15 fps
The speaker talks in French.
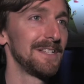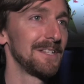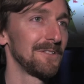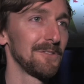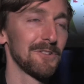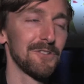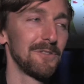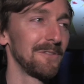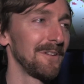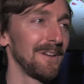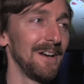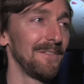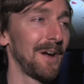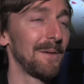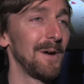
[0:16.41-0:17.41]
C'est toujours
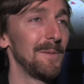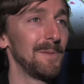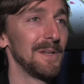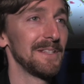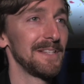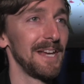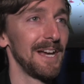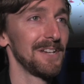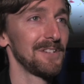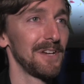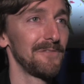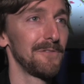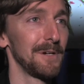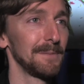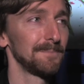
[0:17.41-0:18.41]
vraiment un plaisir à
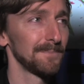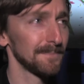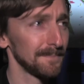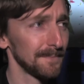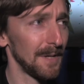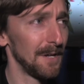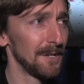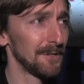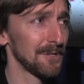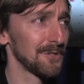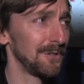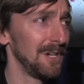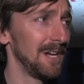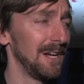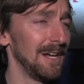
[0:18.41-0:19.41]
chaque fois. On a
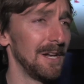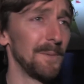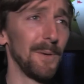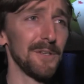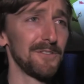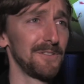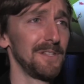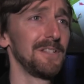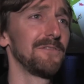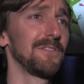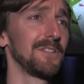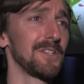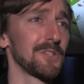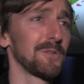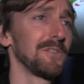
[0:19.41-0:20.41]
toujours l'opportunité
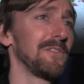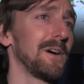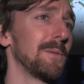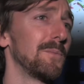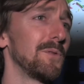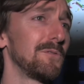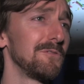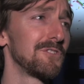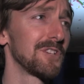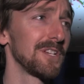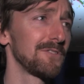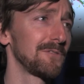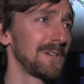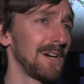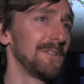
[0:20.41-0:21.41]
de, jouer devant beaucoup de gens,
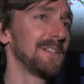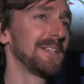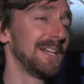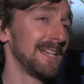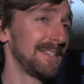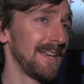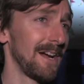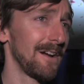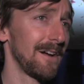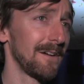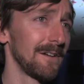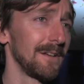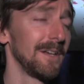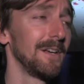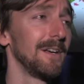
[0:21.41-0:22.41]
sauf quand on est à l'extérieur.
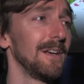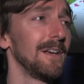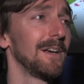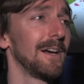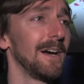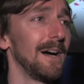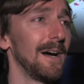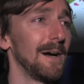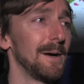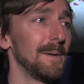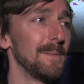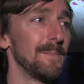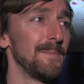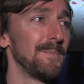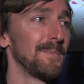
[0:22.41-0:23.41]

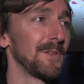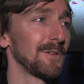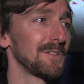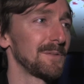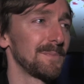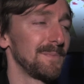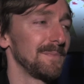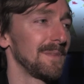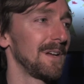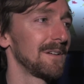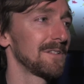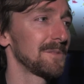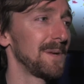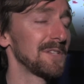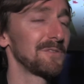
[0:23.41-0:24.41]
donc je,
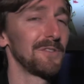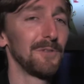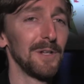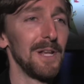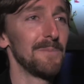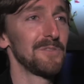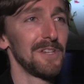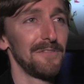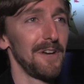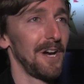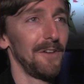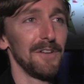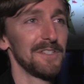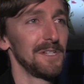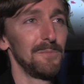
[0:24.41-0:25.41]
je pense qu'au niveau de la musique
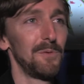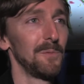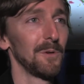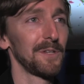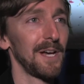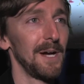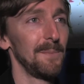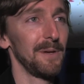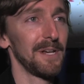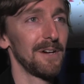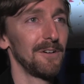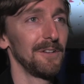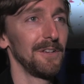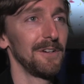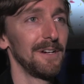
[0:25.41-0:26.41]
francophone, c'est le plus beau tremplin
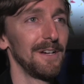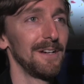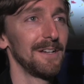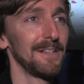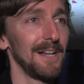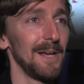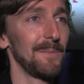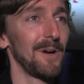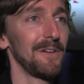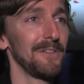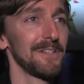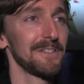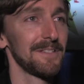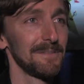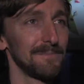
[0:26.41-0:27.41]
qu'on a dans la
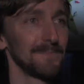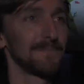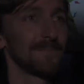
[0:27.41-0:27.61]
province.